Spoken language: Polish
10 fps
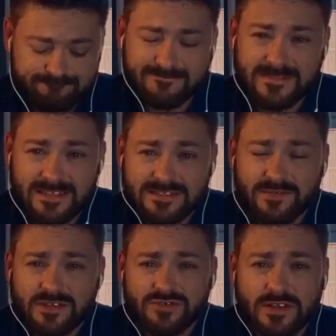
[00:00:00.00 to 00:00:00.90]

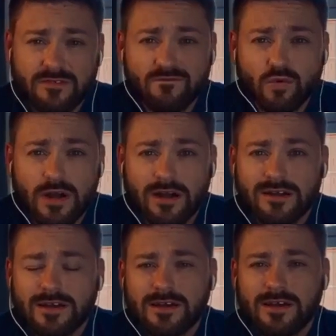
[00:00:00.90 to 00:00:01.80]
nazywany światem WUKA,
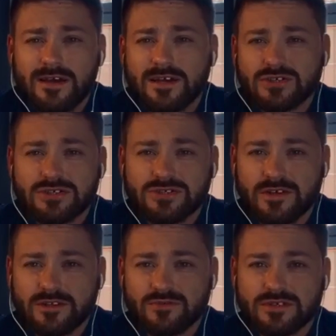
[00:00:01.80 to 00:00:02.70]
czyli
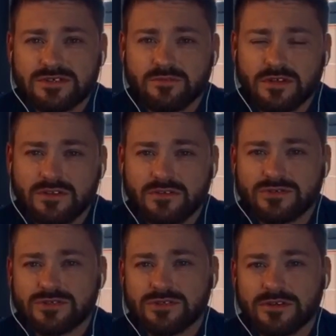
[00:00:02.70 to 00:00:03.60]
świat dużej
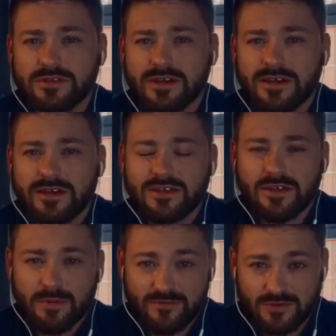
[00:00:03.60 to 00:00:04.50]
zmienności,
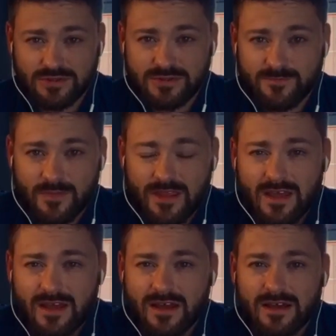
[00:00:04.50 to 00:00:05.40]
niepewności.
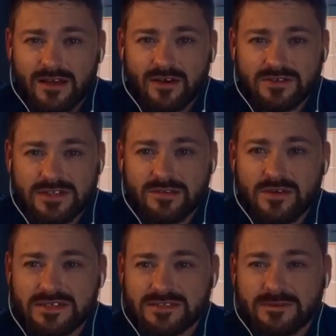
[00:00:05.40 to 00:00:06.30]
E, ostatnim
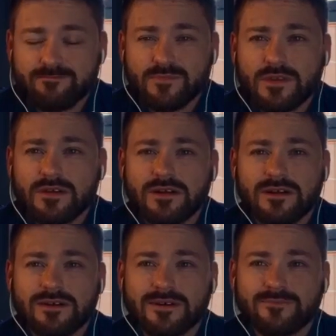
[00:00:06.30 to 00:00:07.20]
razem
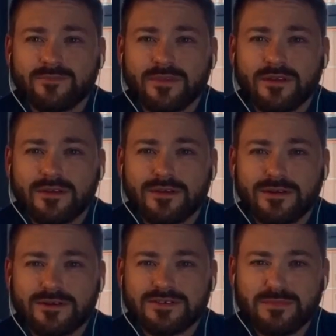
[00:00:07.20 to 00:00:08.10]
um,
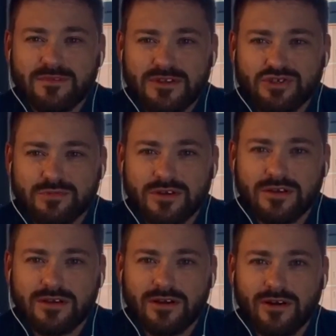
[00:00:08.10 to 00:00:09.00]
rozmawialiśmy
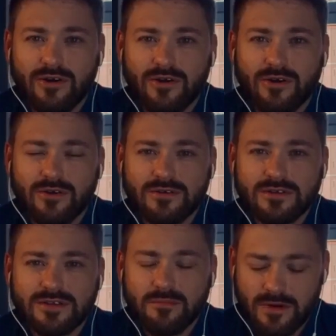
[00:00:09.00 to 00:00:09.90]
o
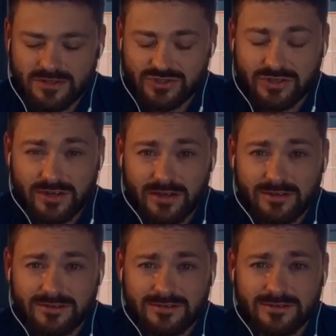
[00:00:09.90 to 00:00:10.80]
temacie
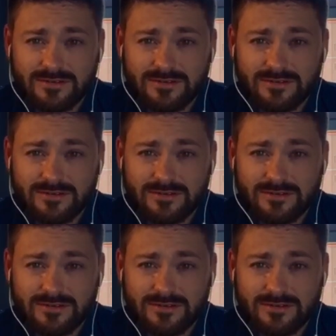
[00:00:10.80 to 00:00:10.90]
y,